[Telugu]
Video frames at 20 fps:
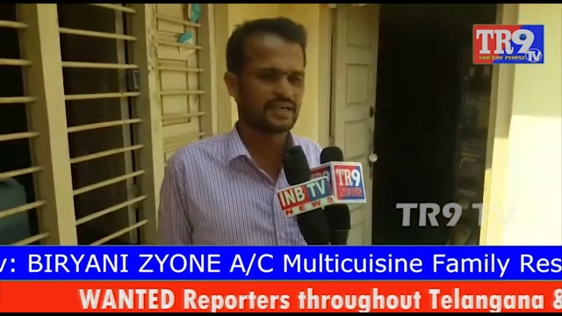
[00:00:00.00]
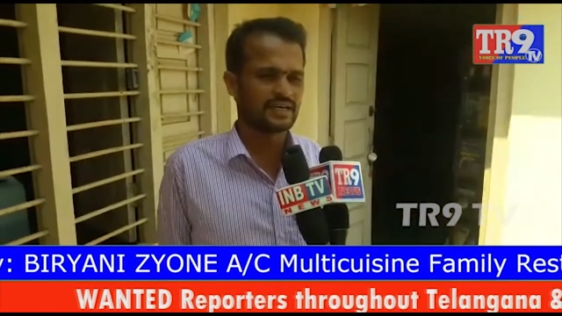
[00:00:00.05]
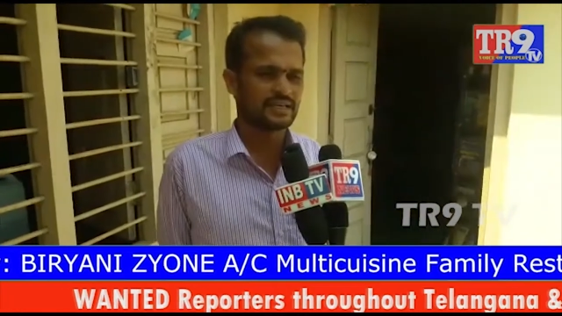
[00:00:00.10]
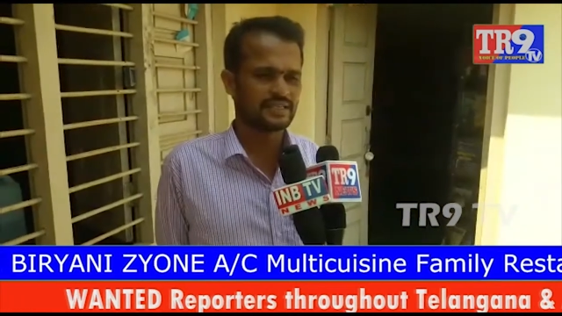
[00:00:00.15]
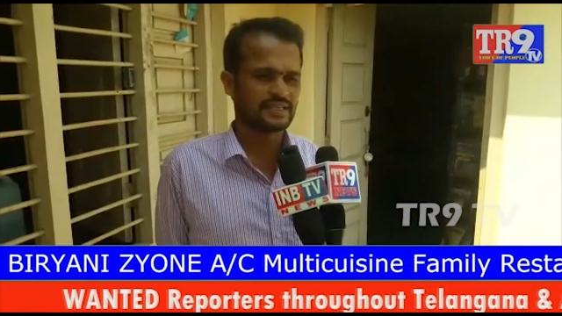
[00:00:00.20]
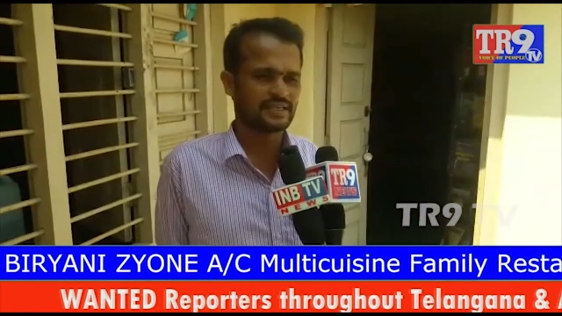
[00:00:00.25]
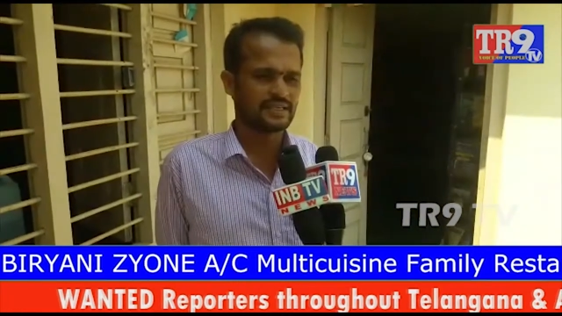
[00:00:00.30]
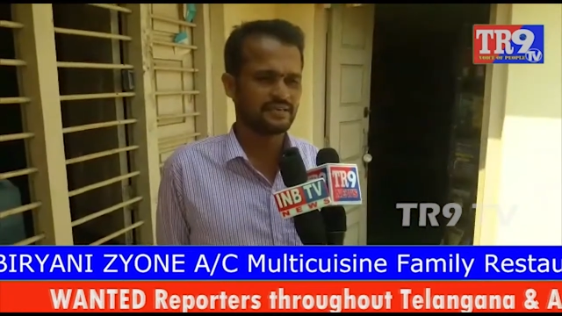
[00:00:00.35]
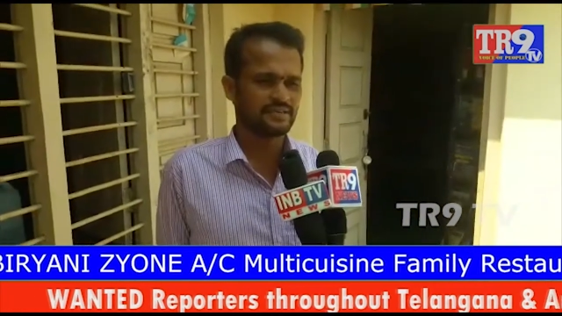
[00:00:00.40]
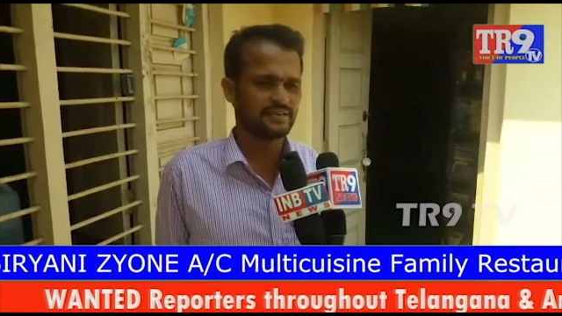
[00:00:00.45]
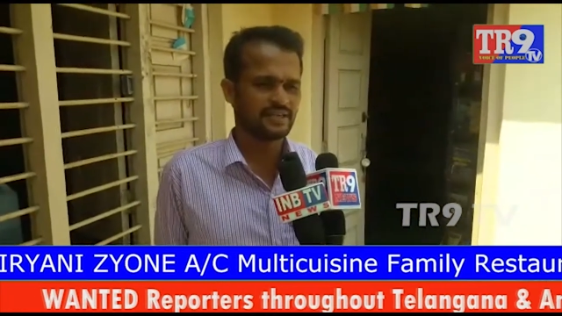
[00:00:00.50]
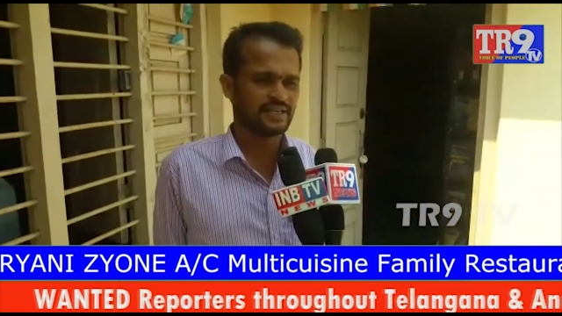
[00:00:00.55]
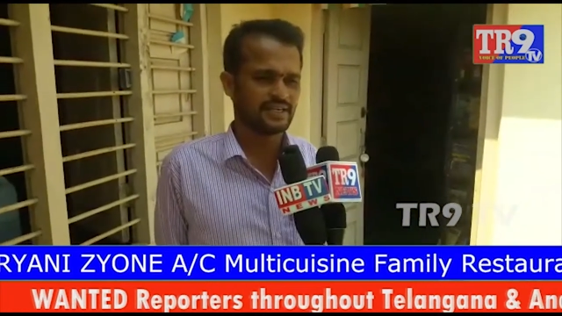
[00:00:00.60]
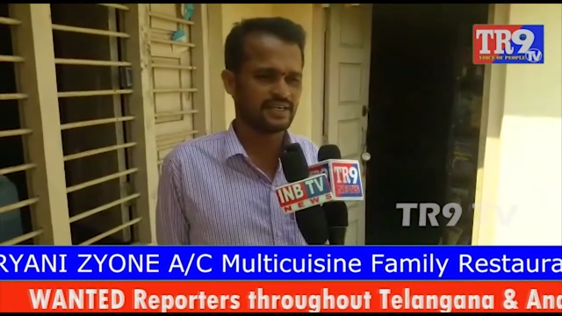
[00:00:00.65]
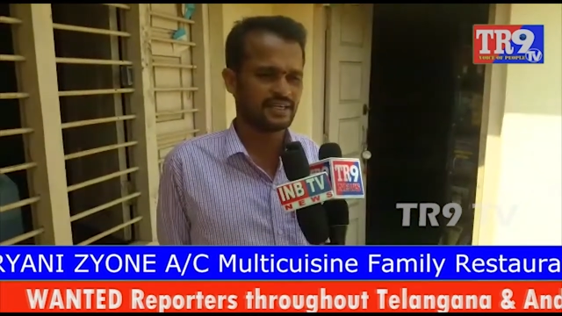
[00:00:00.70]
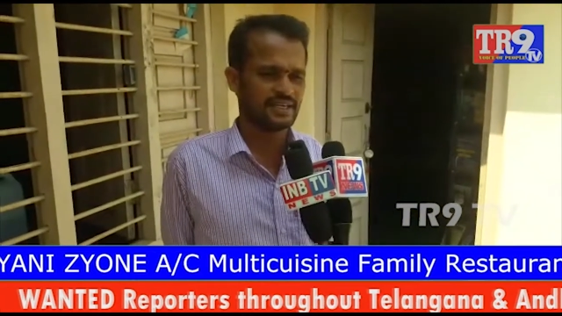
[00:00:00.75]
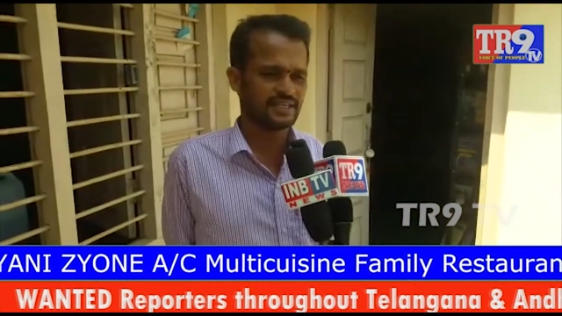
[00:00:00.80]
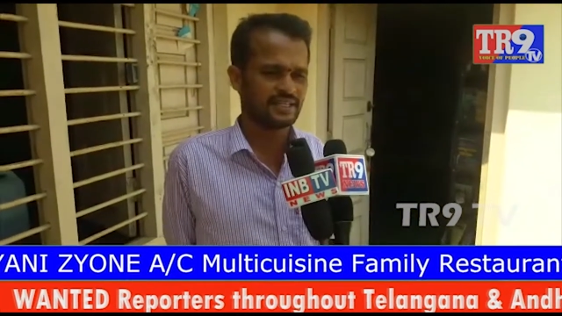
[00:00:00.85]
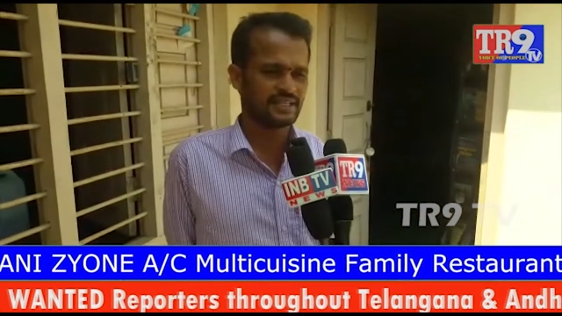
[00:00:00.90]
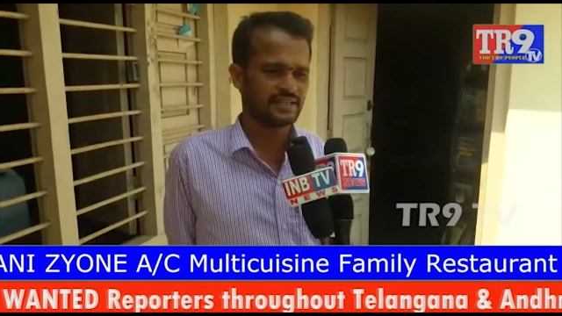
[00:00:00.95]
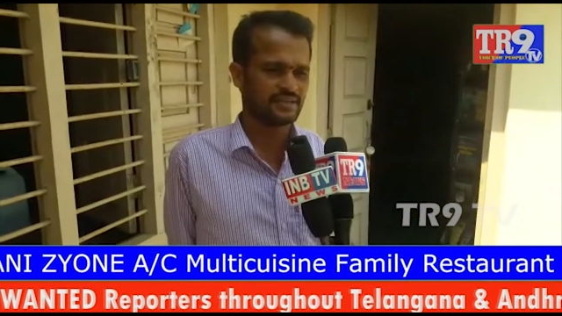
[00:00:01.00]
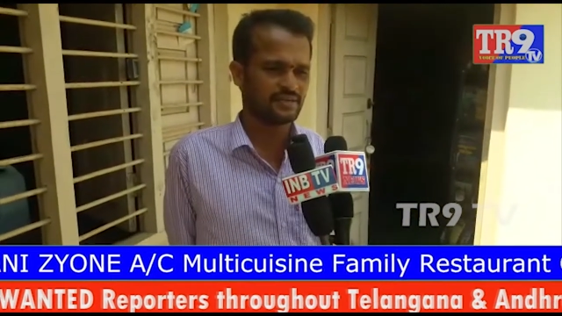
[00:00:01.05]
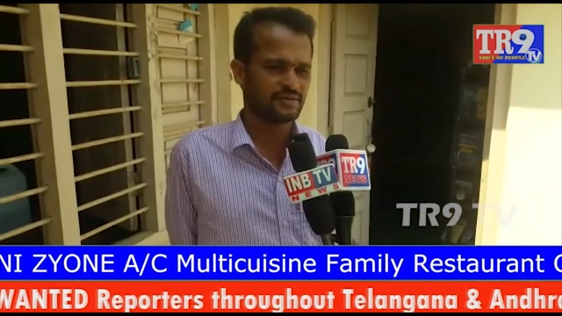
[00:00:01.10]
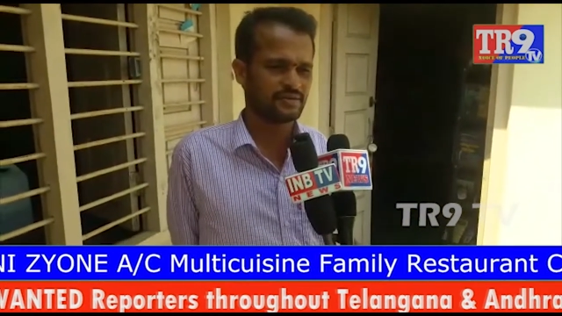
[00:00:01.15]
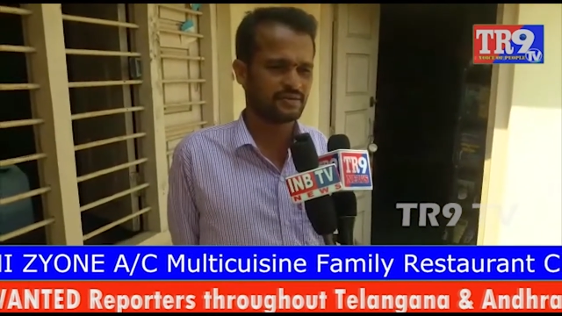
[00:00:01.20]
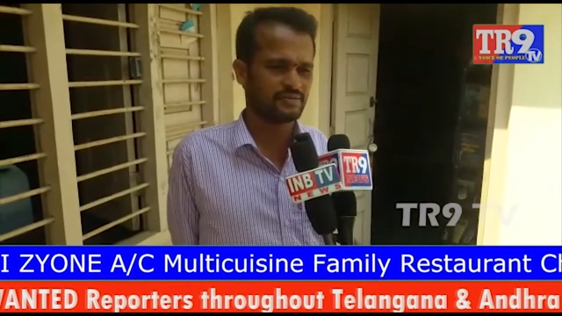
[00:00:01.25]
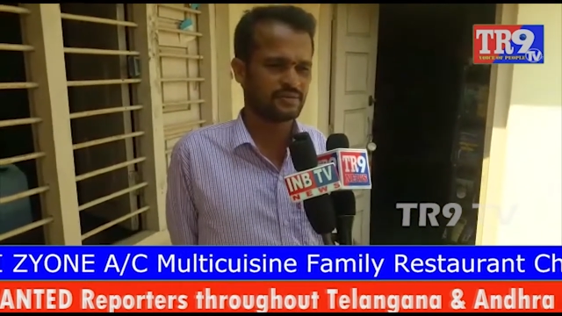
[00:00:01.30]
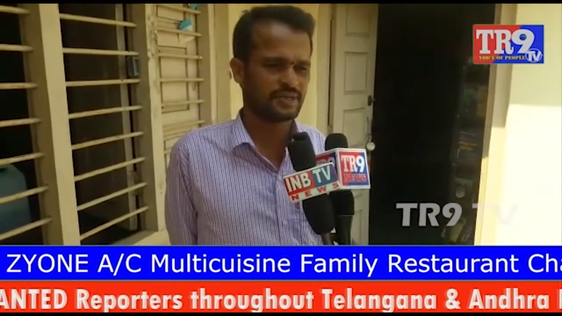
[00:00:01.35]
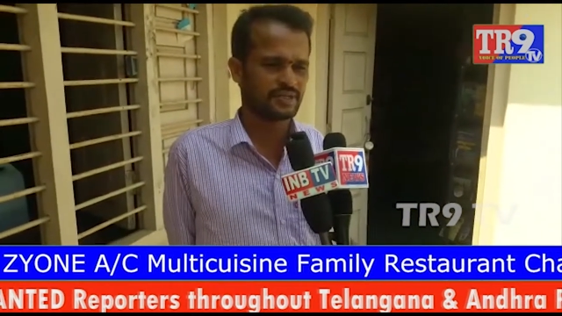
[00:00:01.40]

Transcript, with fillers: రాత్రి వేళల ఇదేనేమో